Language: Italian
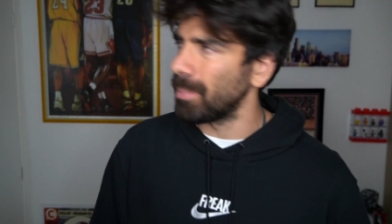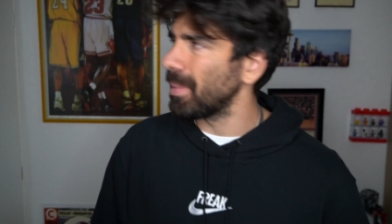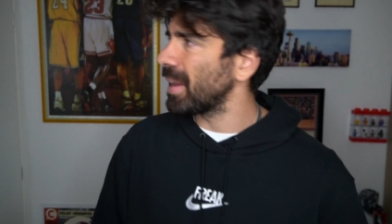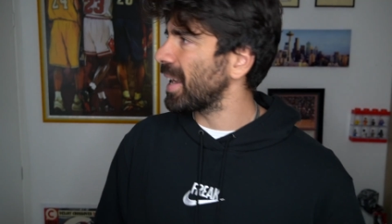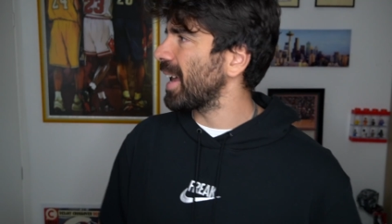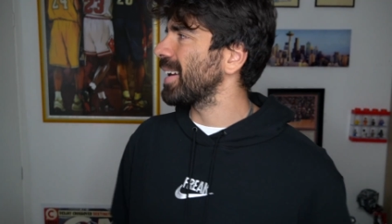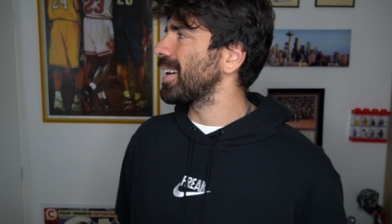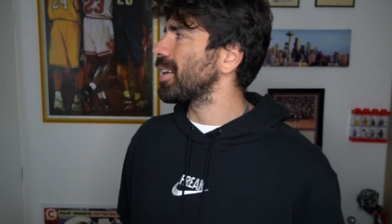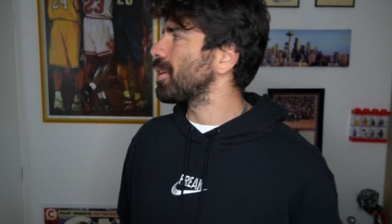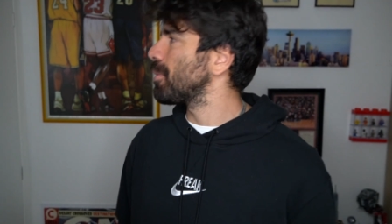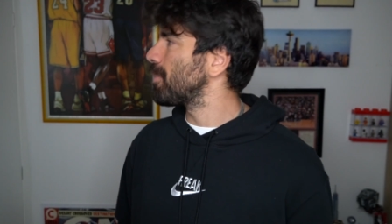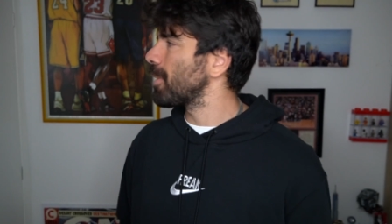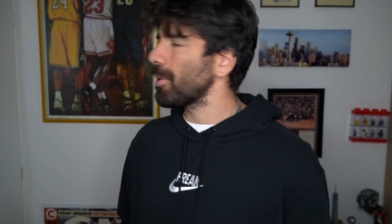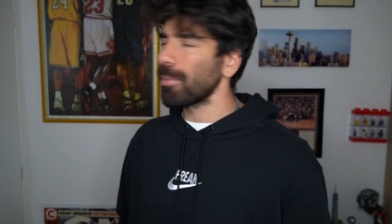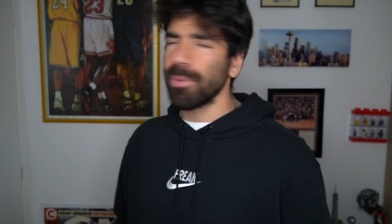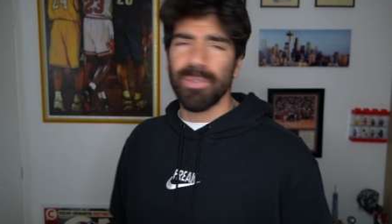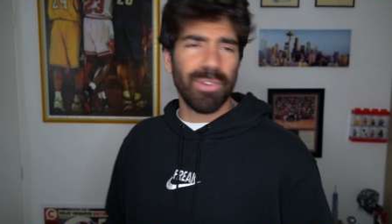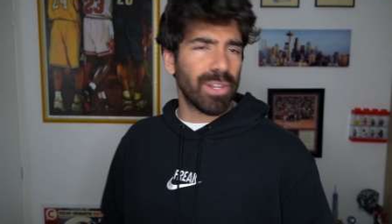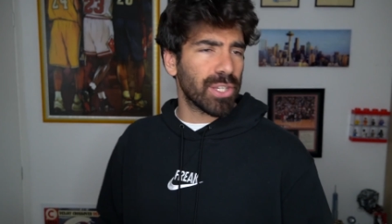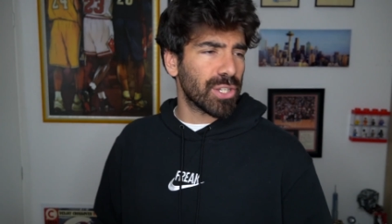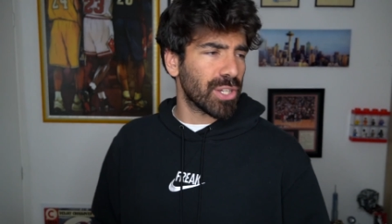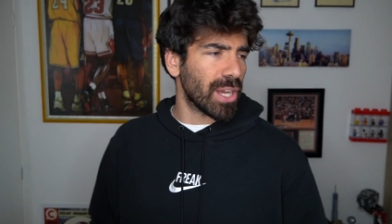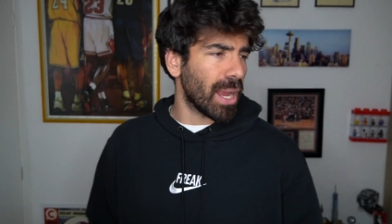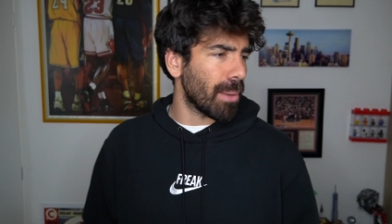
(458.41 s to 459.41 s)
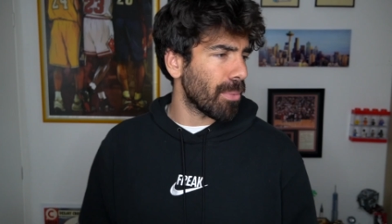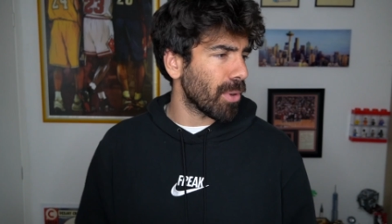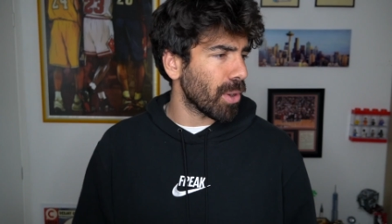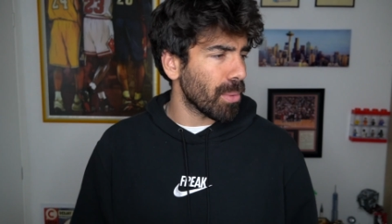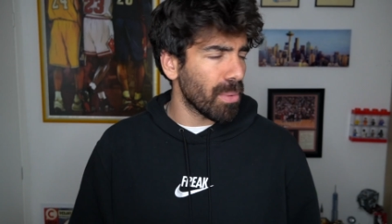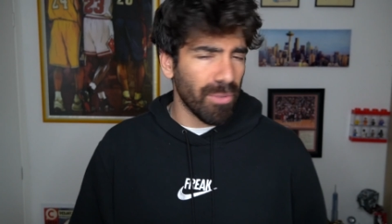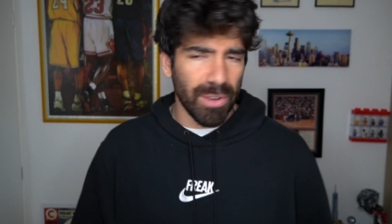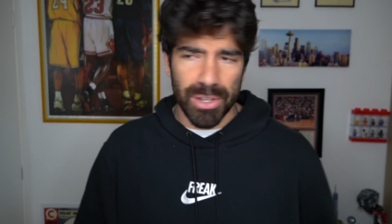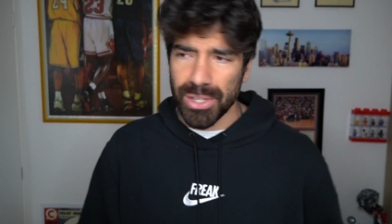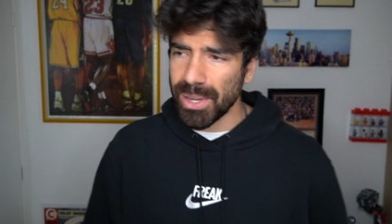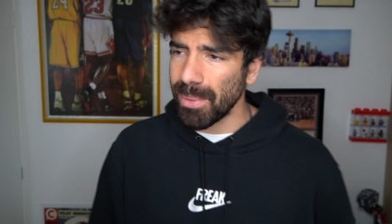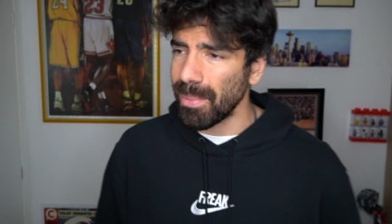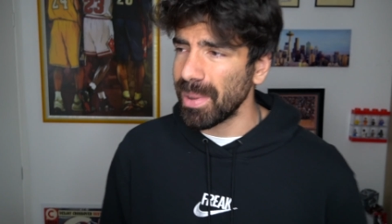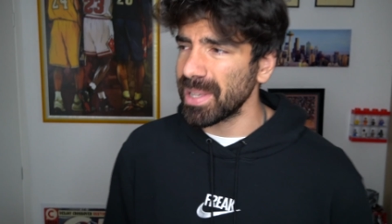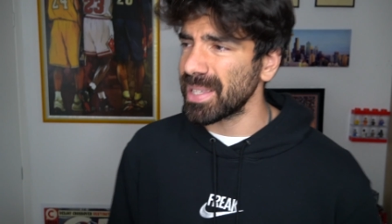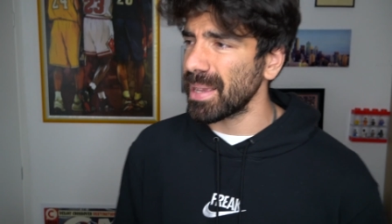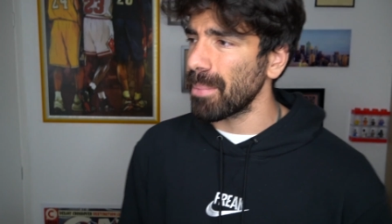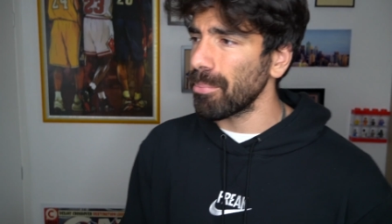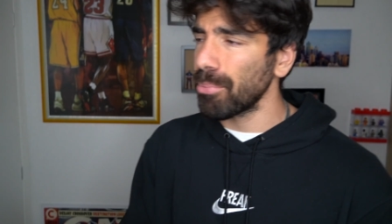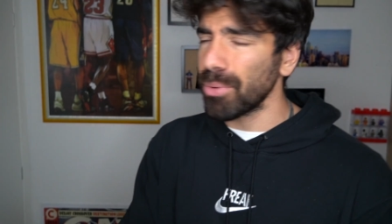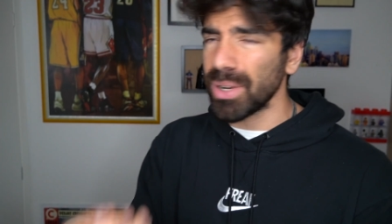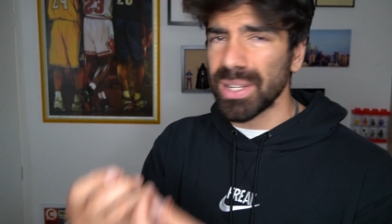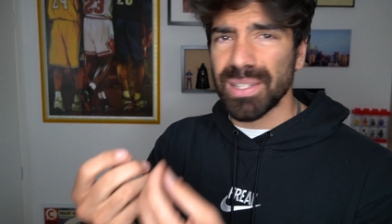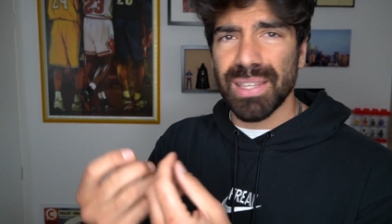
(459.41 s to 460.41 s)
Ma raga, come, come facciamo? Come facciamo? Ma
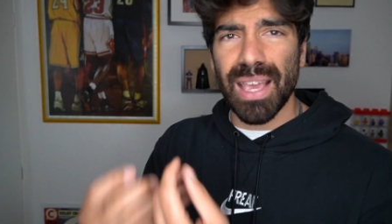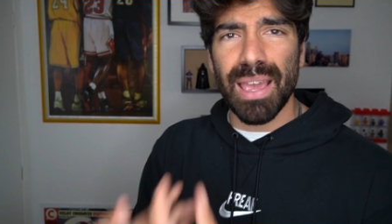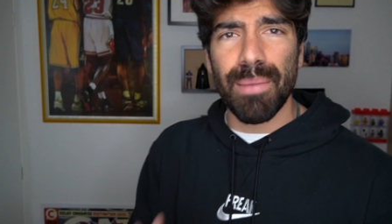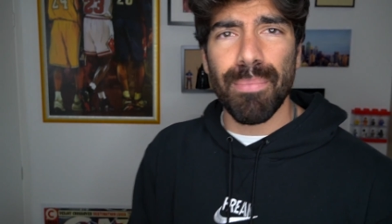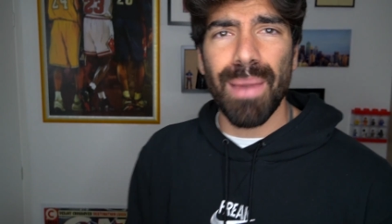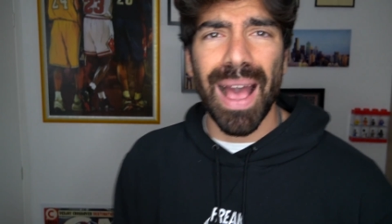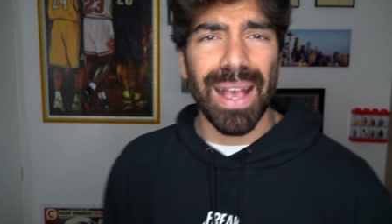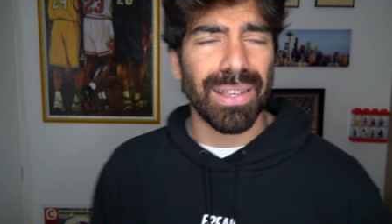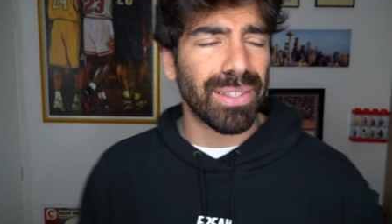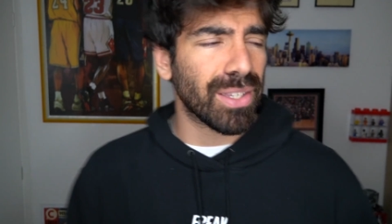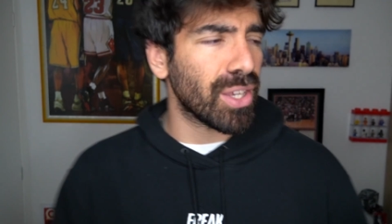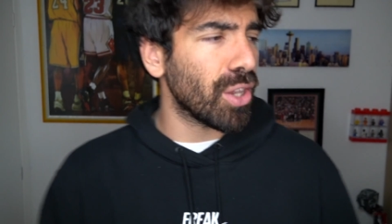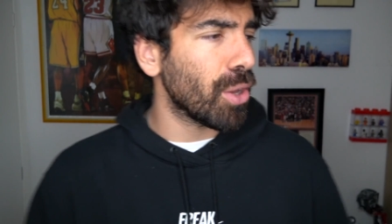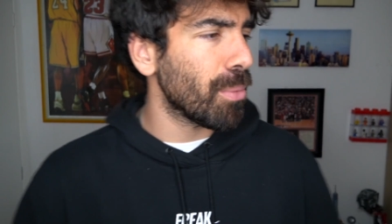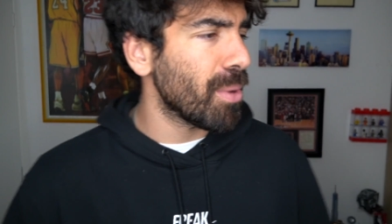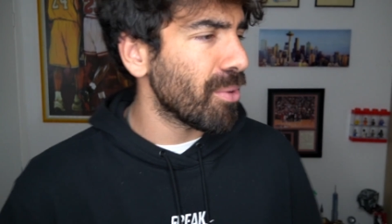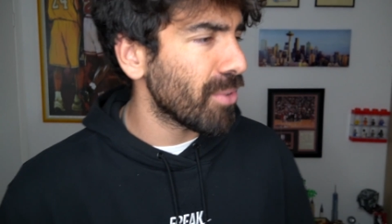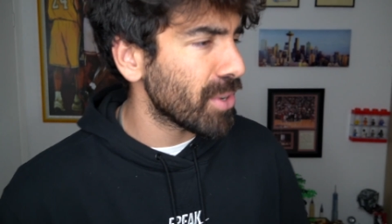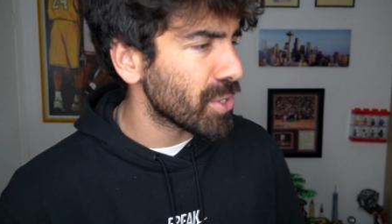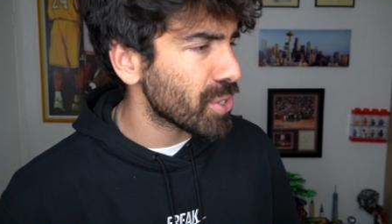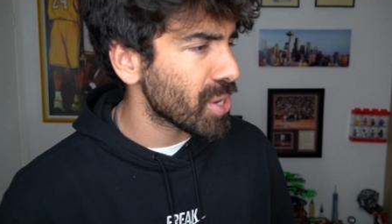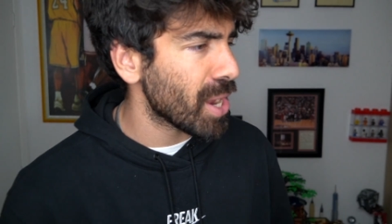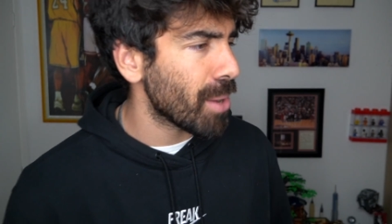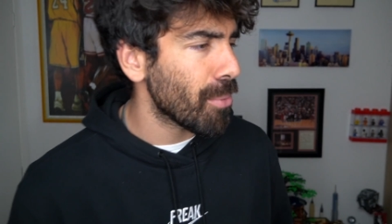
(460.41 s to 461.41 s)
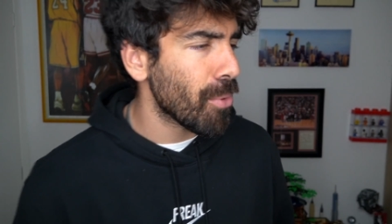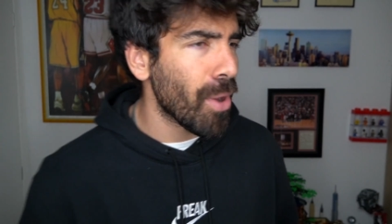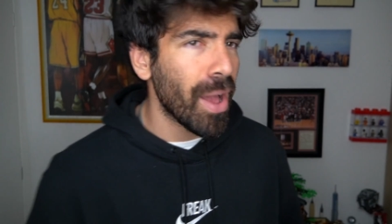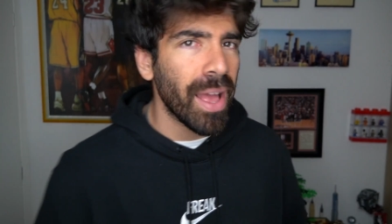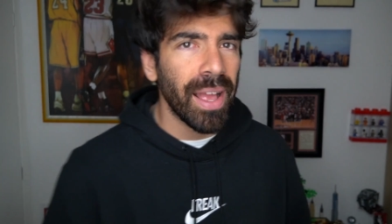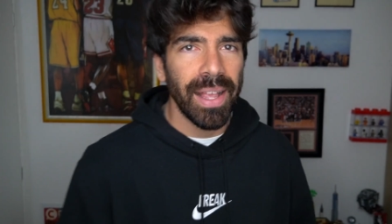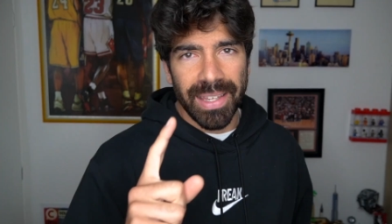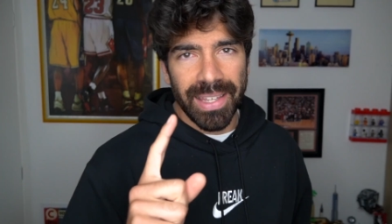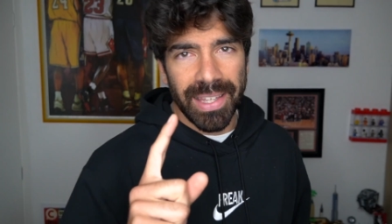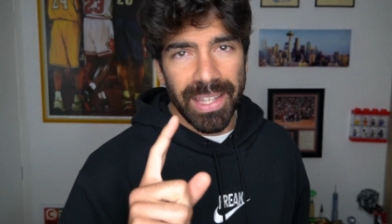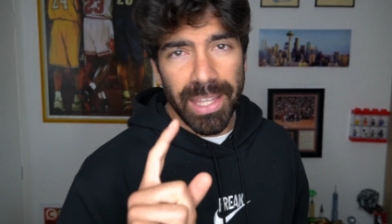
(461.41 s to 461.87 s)
siamo pure sei maschi, come facciamo?